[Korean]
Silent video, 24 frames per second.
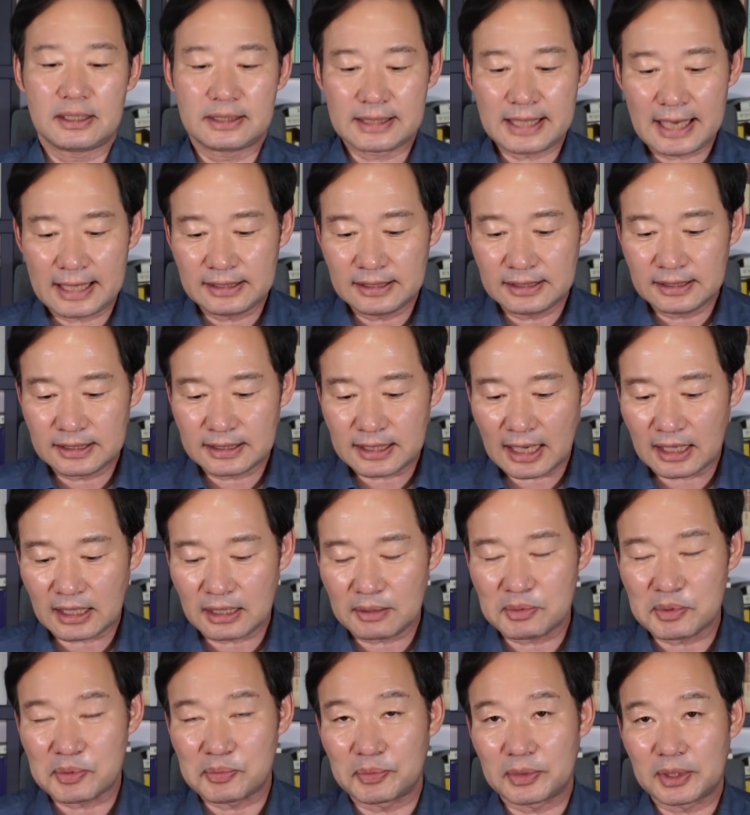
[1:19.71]
짠
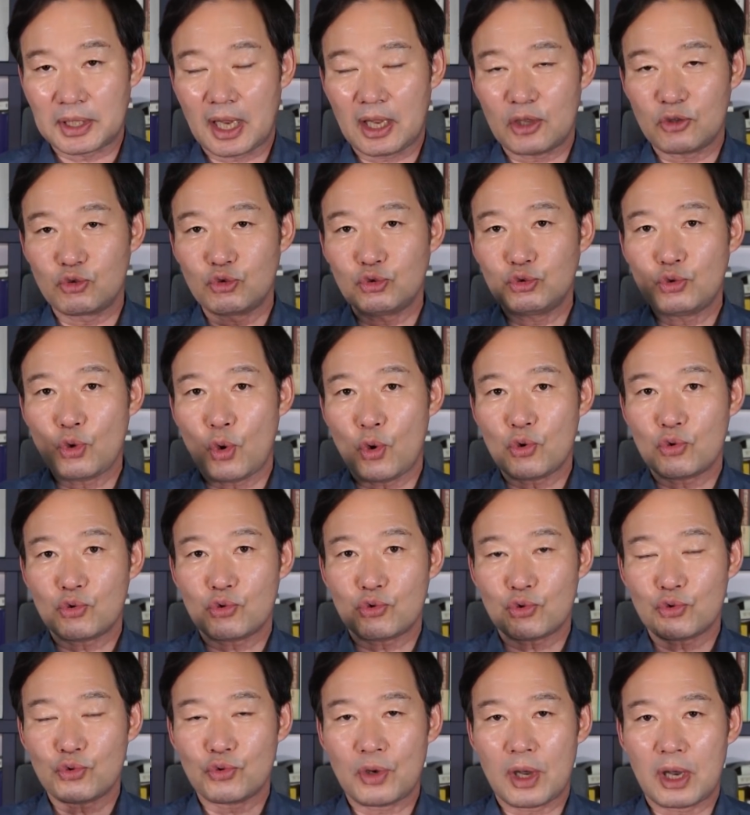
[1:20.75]
사람입니다.
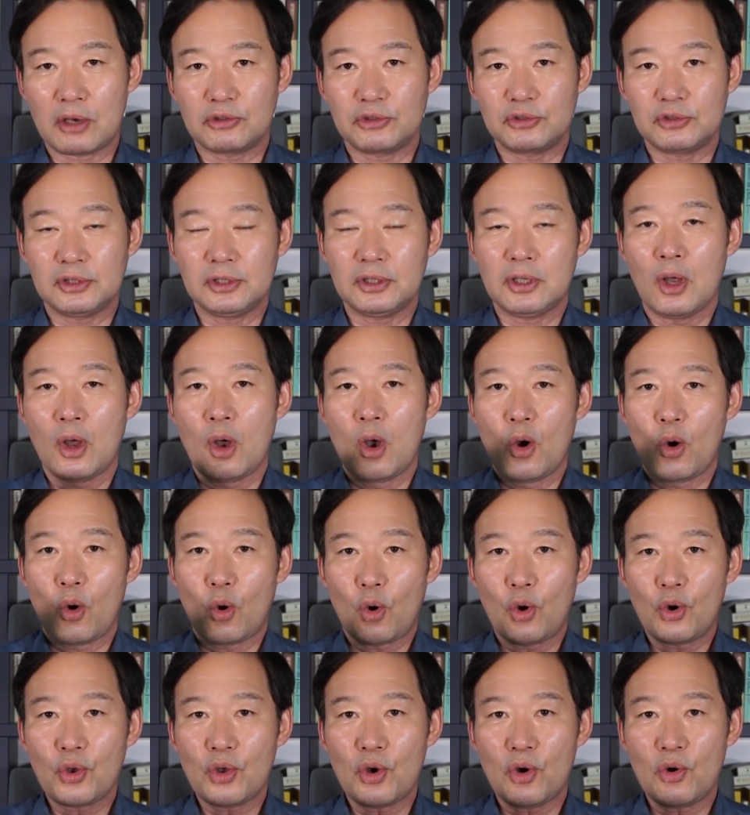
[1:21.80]
유동규하고는
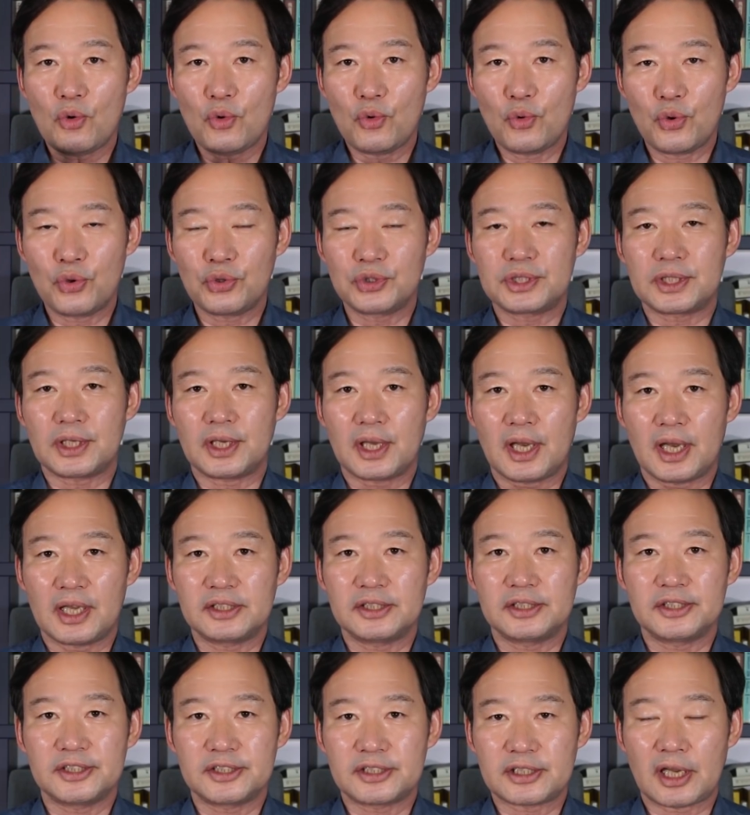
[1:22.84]

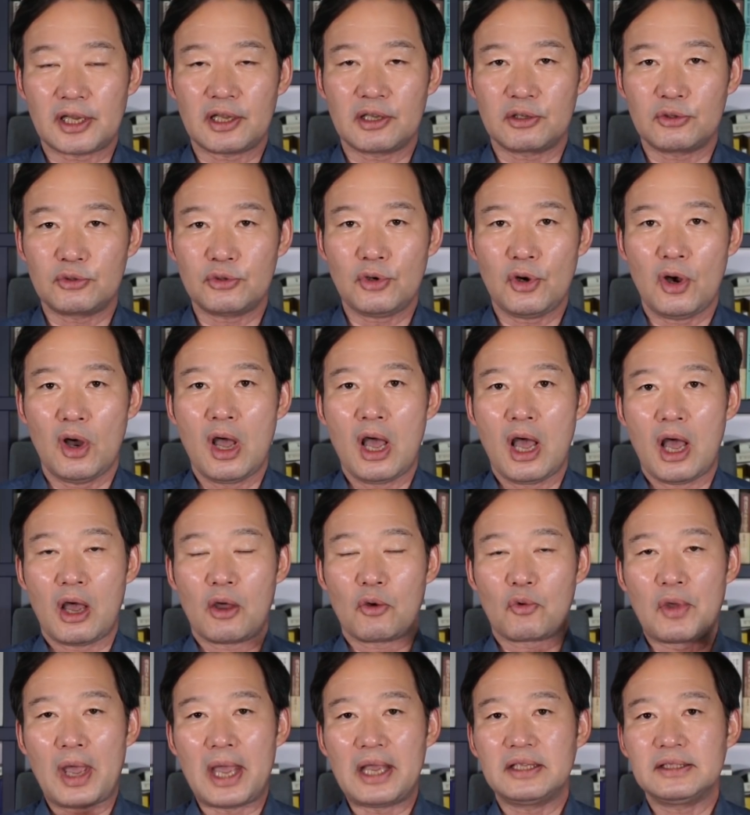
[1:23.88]
호용호재하는 사이로
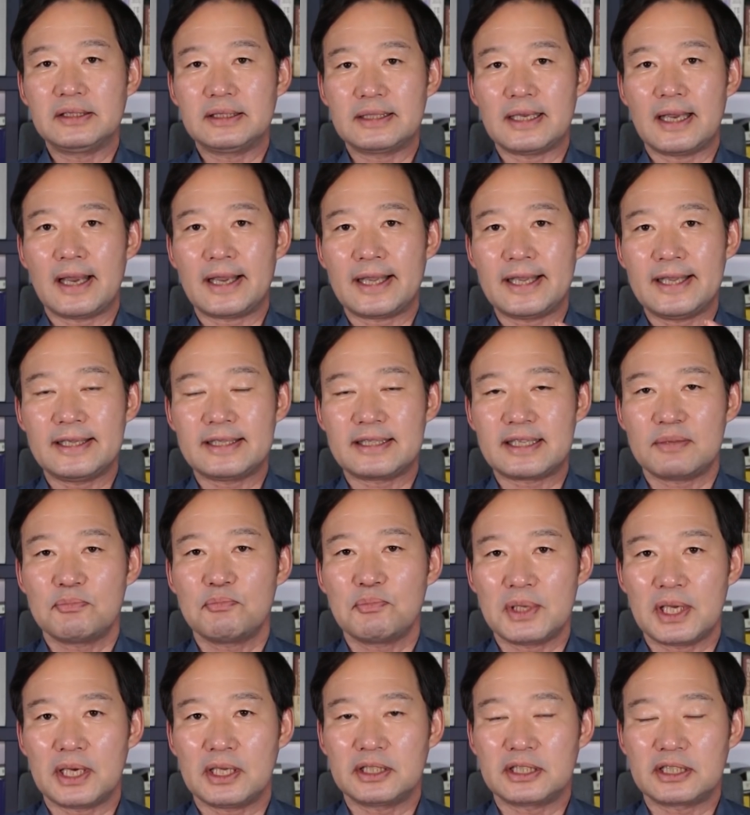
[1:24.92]
굉장히
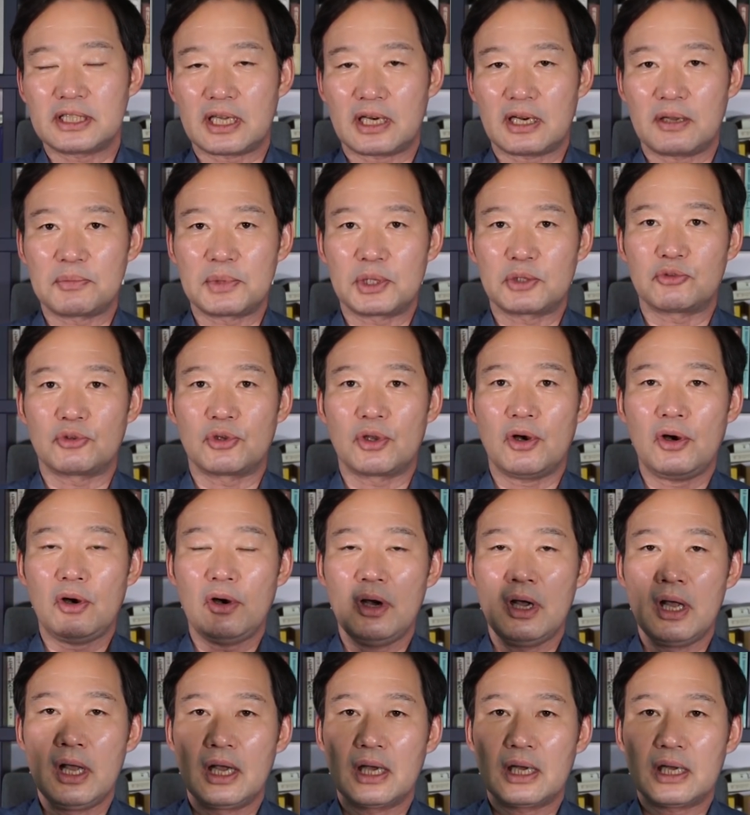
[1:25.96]
친밀한 사람이고요.